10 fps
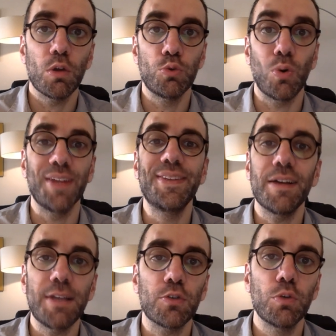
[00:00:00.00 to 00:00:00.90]
Durant la
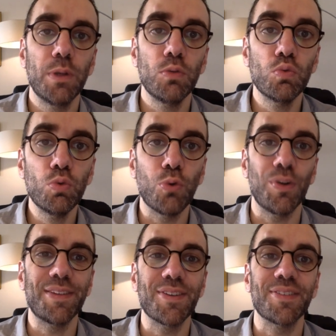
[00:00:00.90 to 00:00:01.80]
dernière semaine d'août,
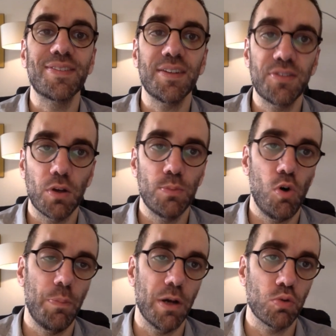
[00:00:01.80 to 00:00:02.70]
on atteint 700
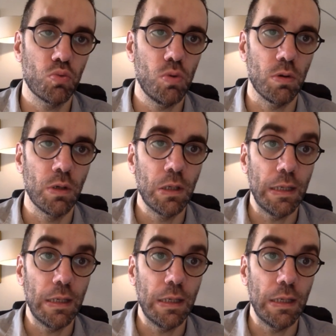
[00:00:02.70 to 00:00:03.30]
morts par jour,